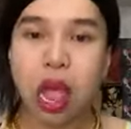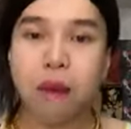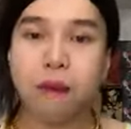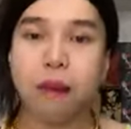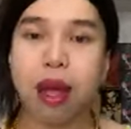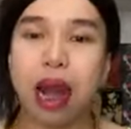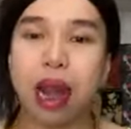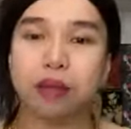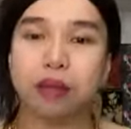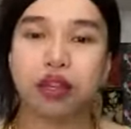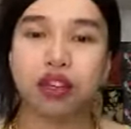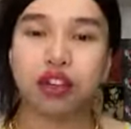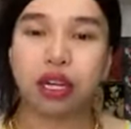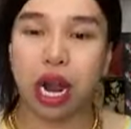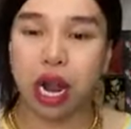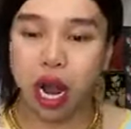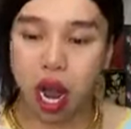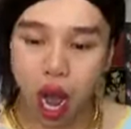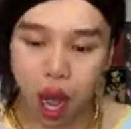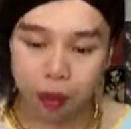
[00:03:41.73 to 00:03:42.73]
bác làm sưởng
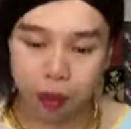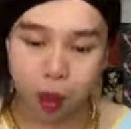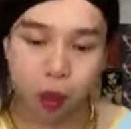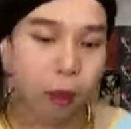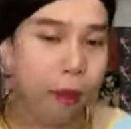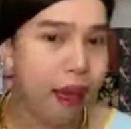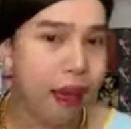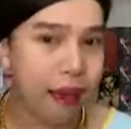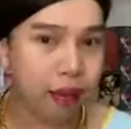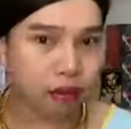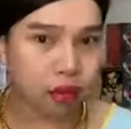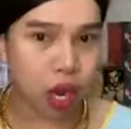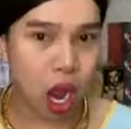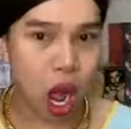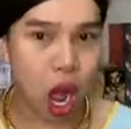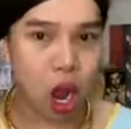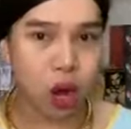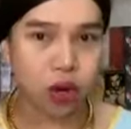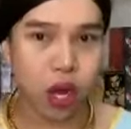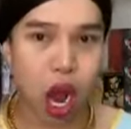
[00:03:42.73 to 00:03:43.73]
trà góp không có bác
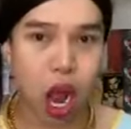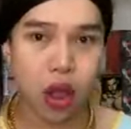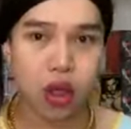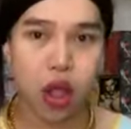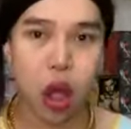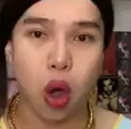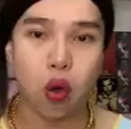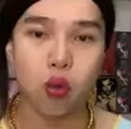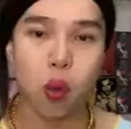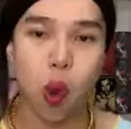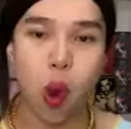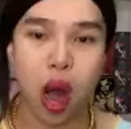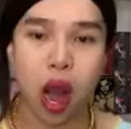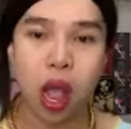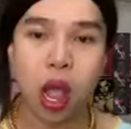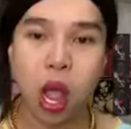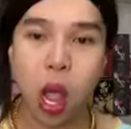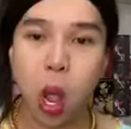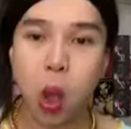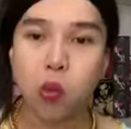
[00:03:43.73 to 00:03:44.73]
Trời trời vô mua
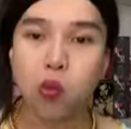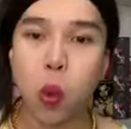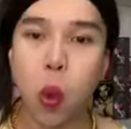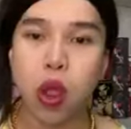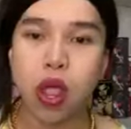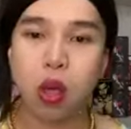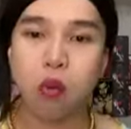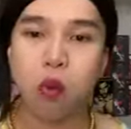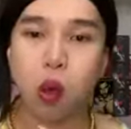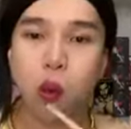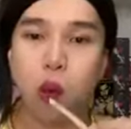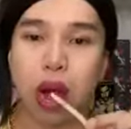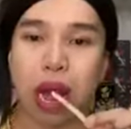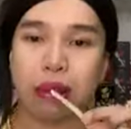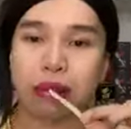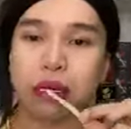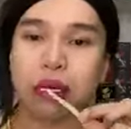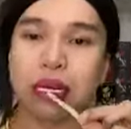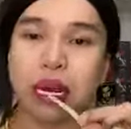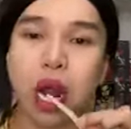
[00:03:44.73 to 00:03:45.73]
Mua gì mua, mua
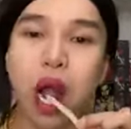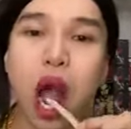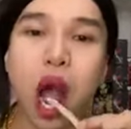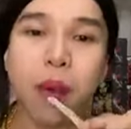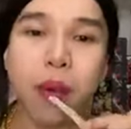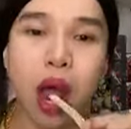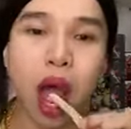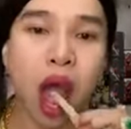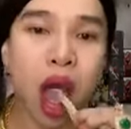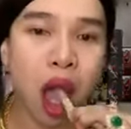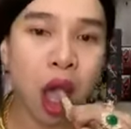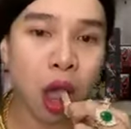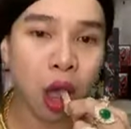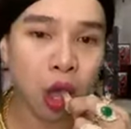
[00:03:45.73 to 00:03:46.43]
làm sưởng trà góp nữa